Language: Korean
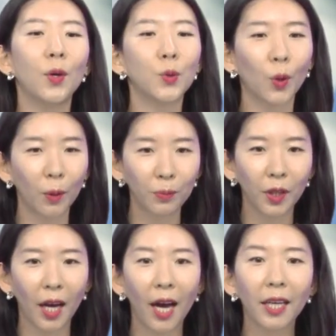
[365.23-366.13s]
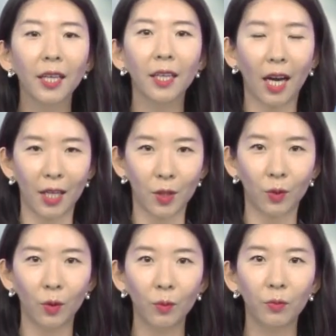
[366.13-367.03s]
졸업 후에 학위를
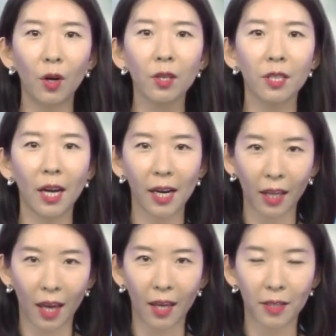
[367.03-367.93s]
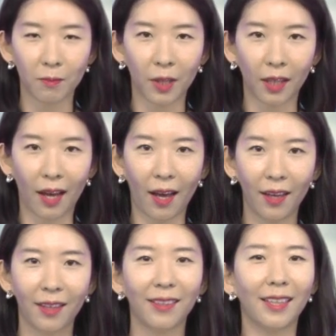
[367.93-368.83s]
가지고 무엇을 할 계획이십니까?
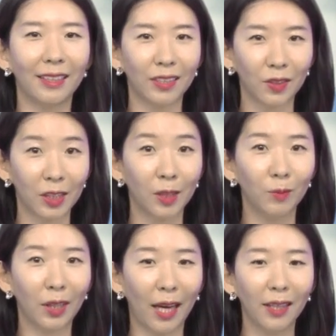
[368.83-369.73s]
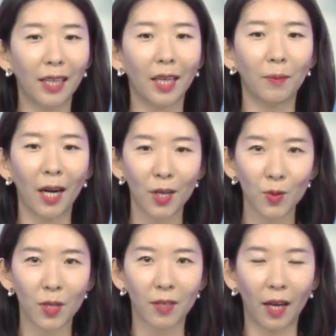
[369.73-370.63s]
라는 질문에 대답을 할
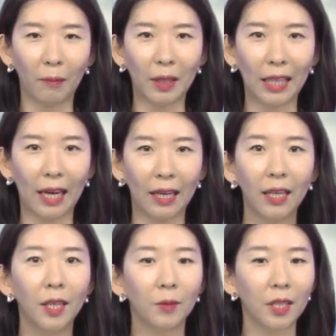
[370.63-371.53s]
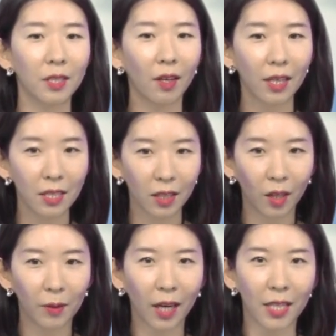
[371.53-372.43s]
수 있어야 합니다. 특정한
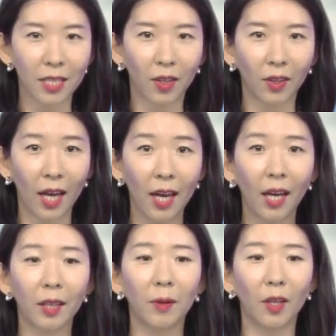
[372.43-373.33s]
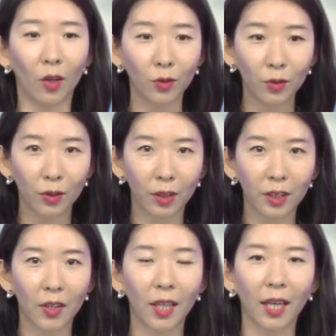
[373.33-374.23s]
직업을 가지거나 아니면 연구를
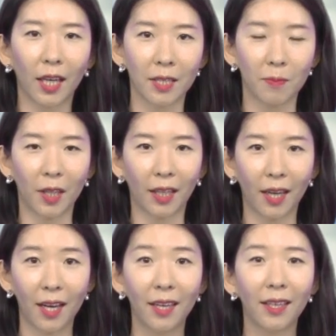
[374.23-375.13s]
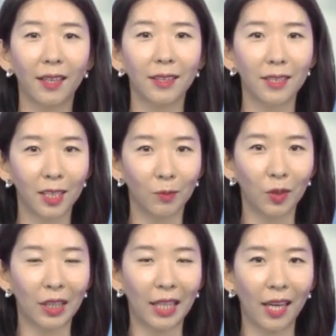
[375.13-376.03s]
선택하겠습니까? 라는
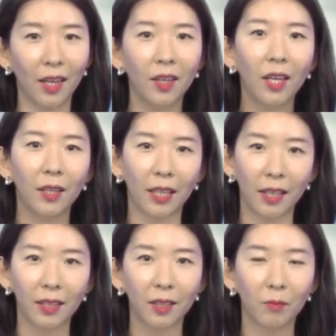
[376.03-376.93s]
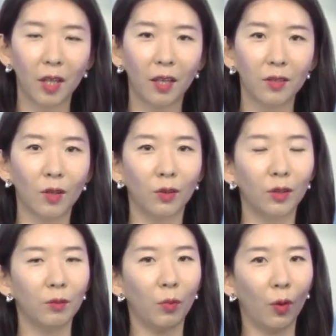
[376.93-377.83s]
질문인데요. 예를 들면
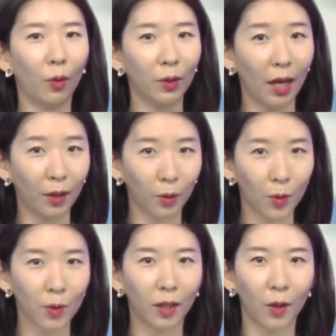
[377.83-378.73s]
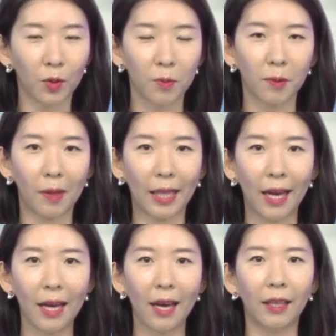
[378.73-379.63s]
저는 뭐 대학교 교수가 되고
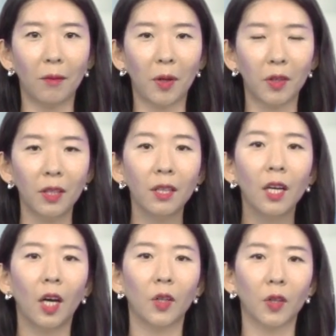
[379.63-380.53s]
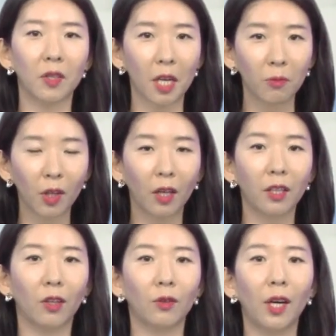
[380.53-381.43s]
싶습니다. 아니면은 어떤
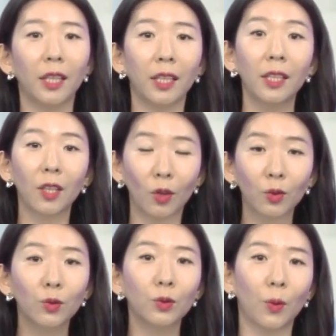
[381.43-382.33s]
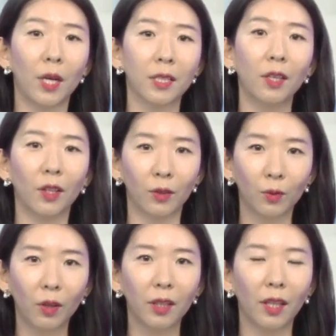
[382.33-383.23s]
생물학을 연구하는 연구소에서
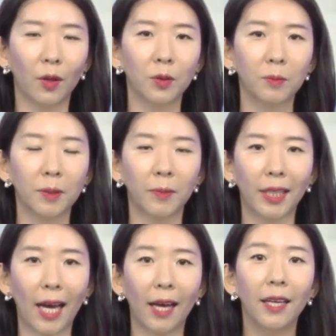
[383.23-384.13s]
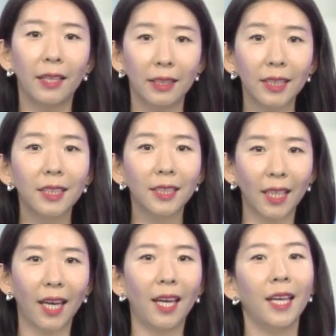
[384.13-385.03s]
연구원이 되고 싶습니다.
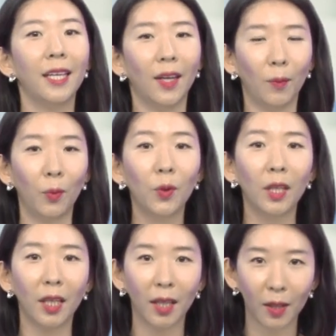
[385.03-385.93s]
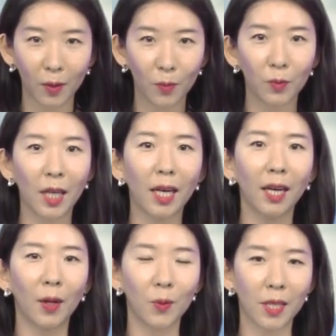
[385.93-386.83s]
등등의 어, 본인이
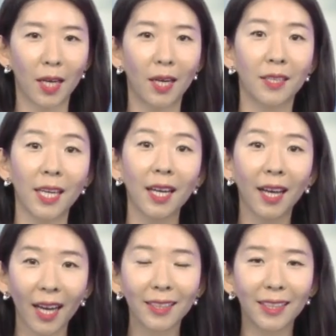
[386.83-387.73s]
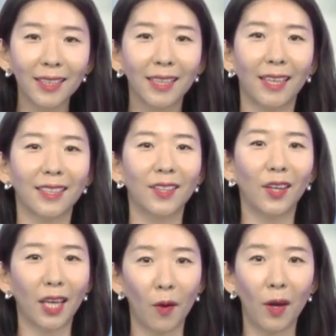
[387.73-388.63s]
생각하고자 아, 생각하는 예,
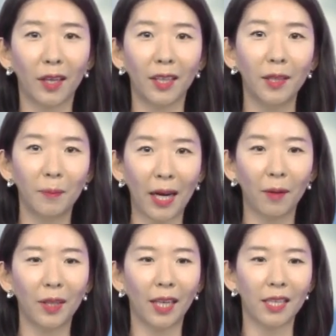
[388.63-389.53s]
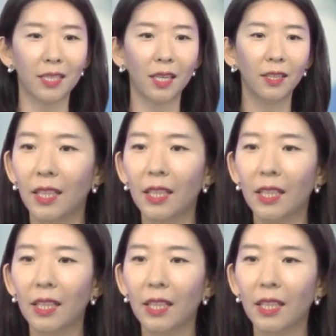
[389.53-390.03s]
그런 계획을 말하면 되겠죠.